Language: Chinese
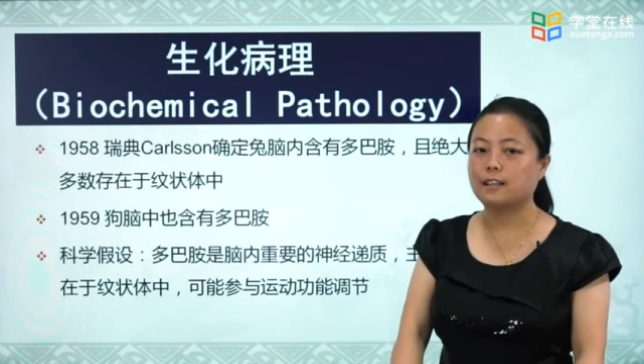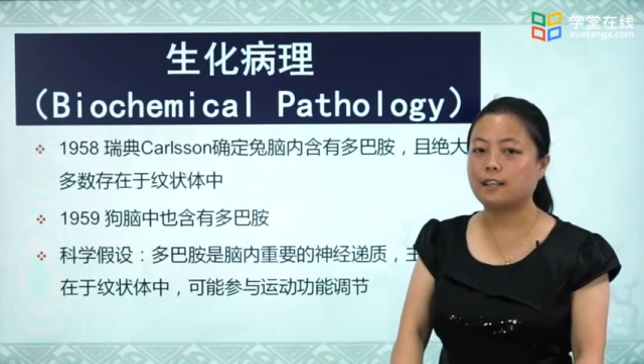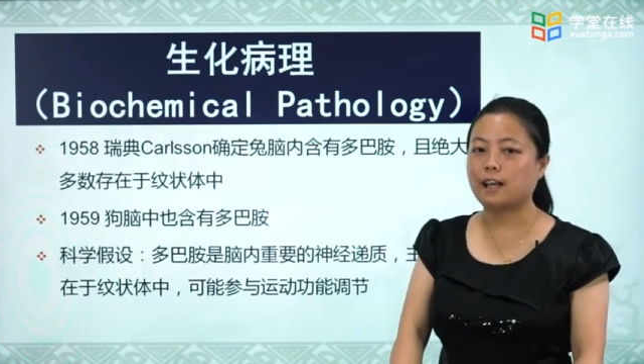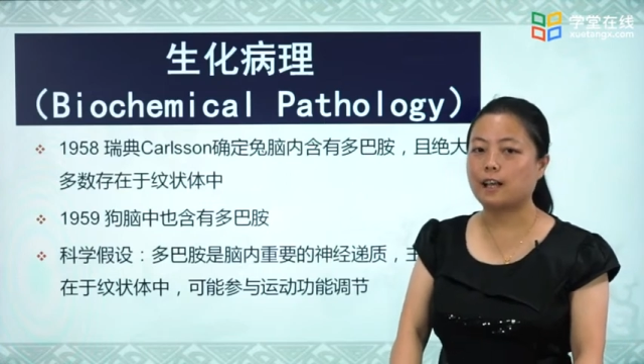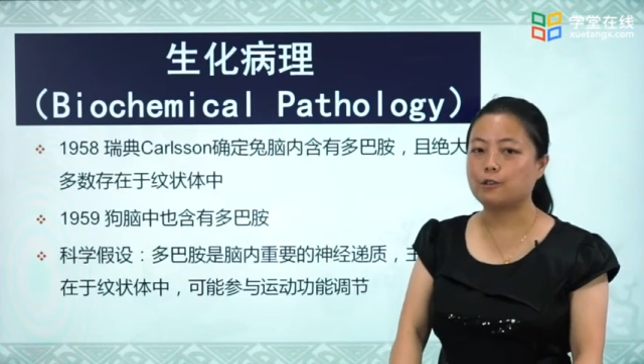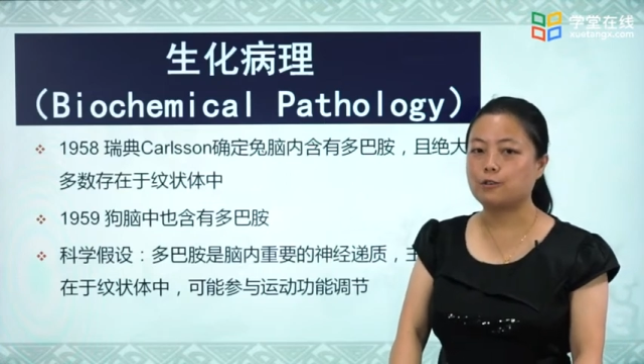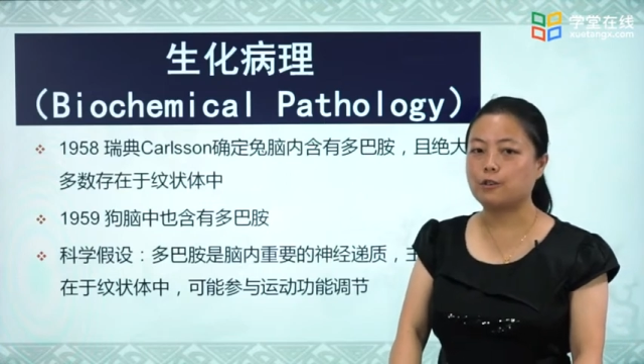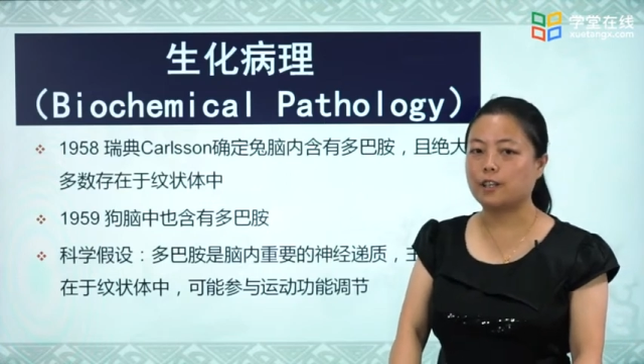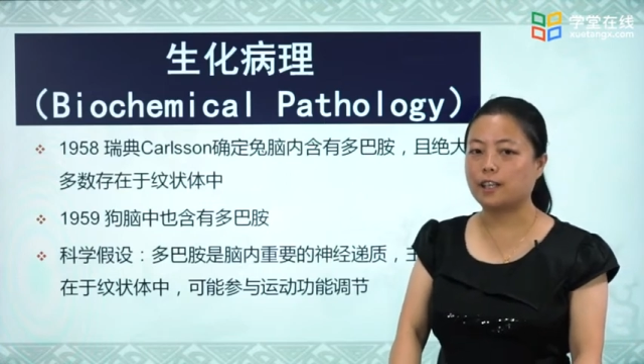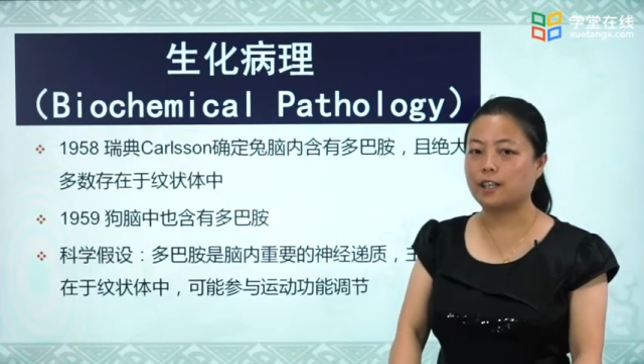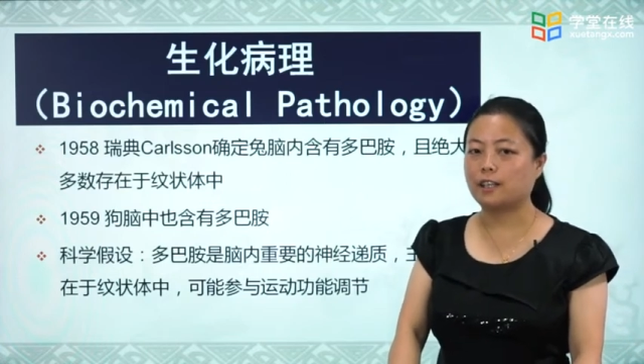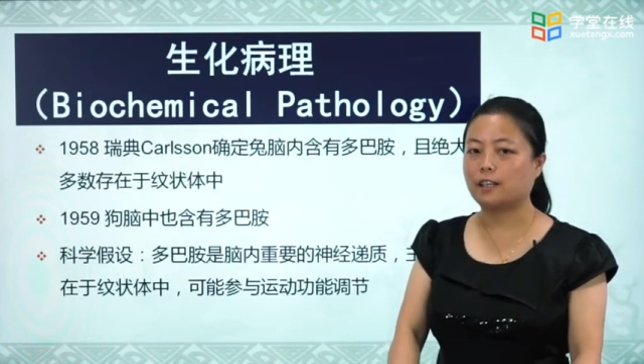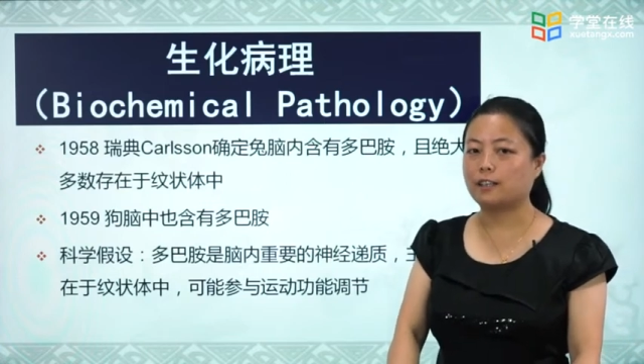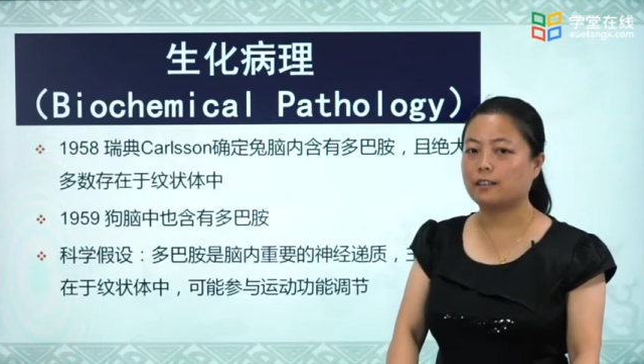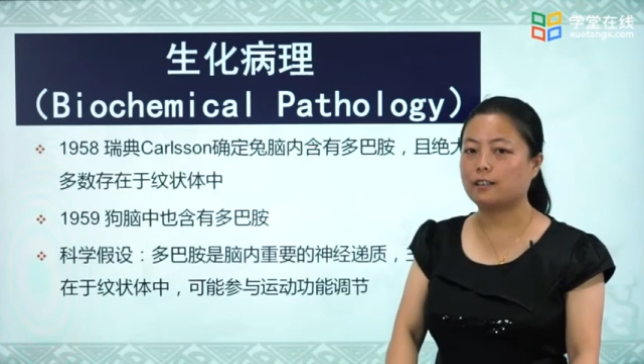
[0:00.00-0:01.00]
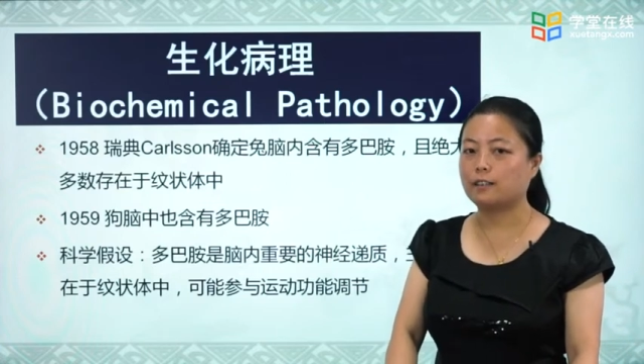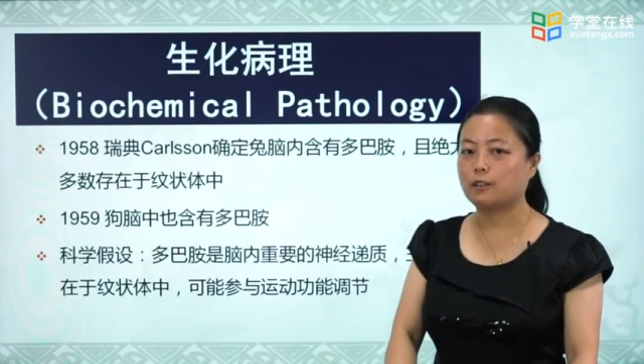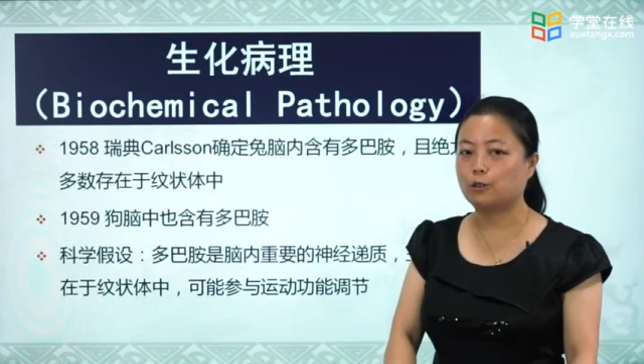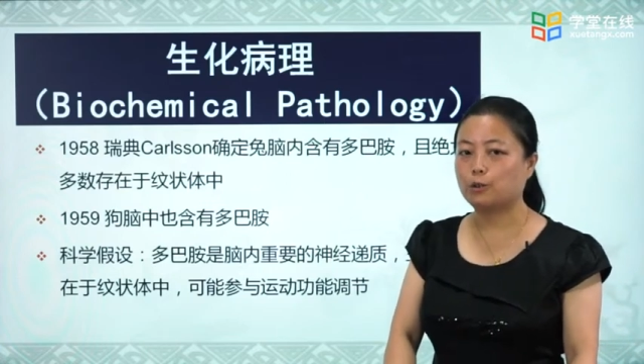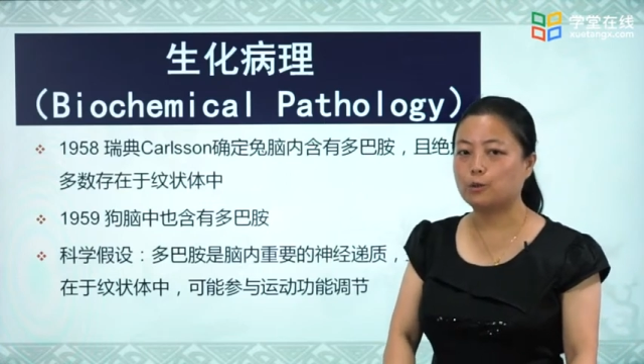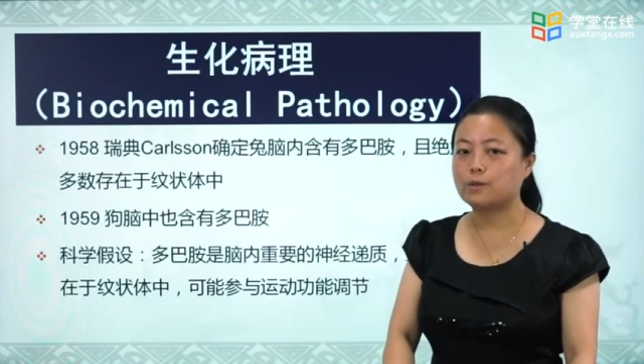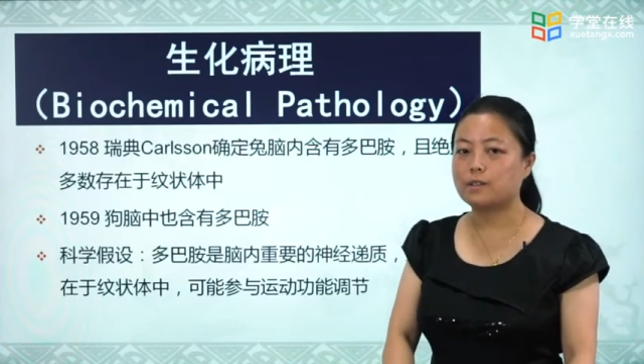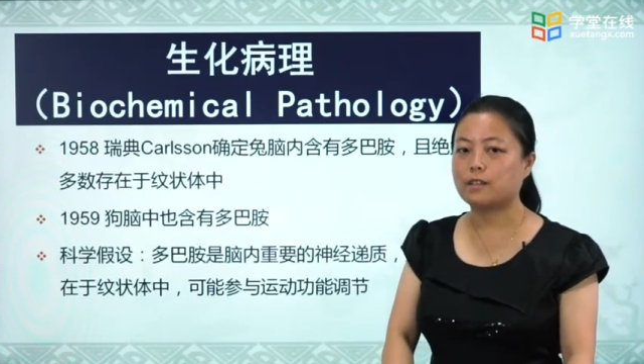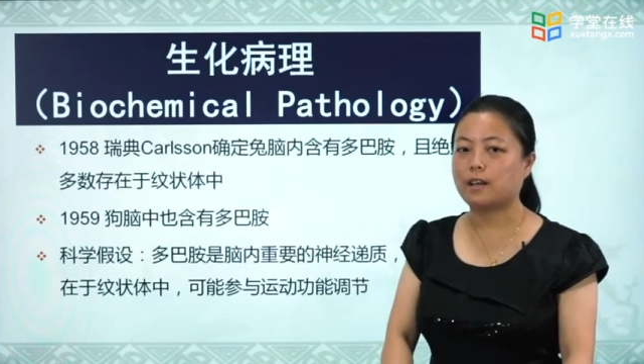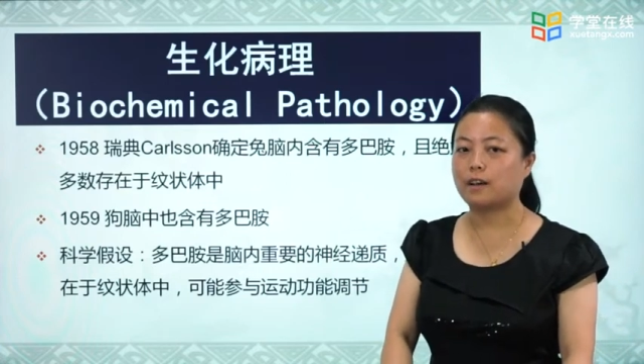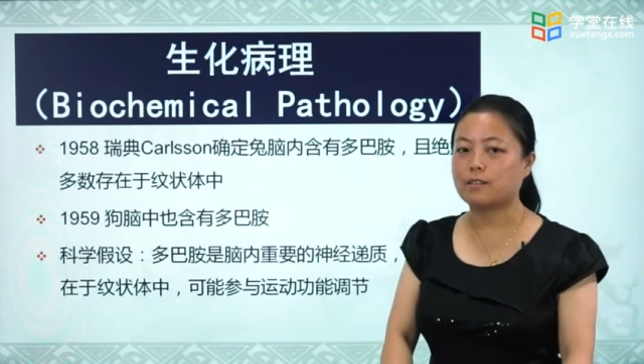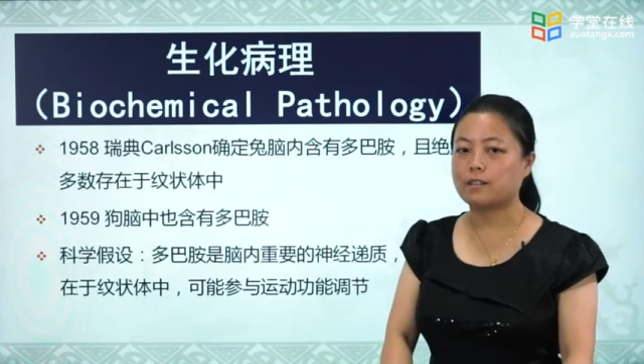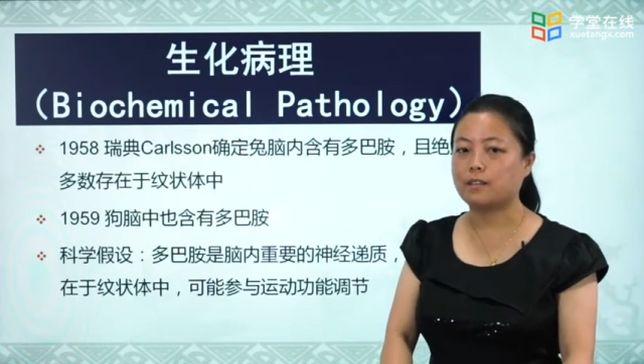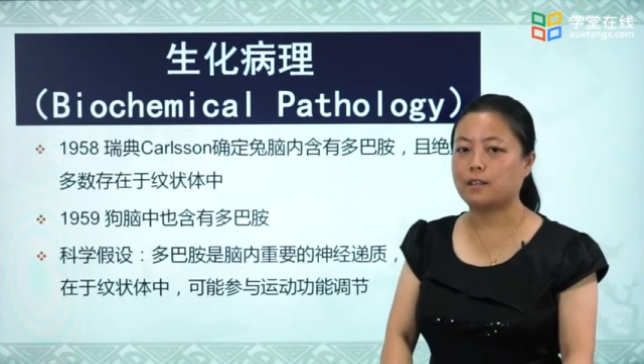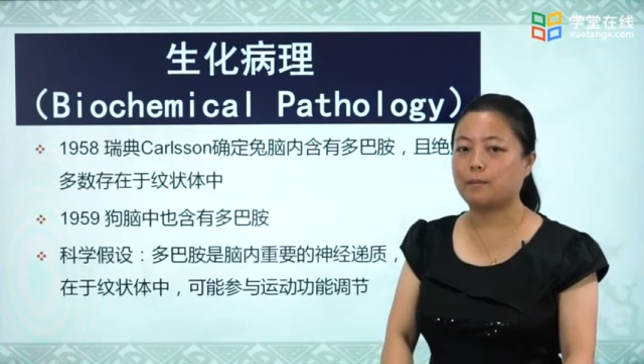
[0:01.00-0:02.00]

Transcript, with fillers: 他确定了兔子脑子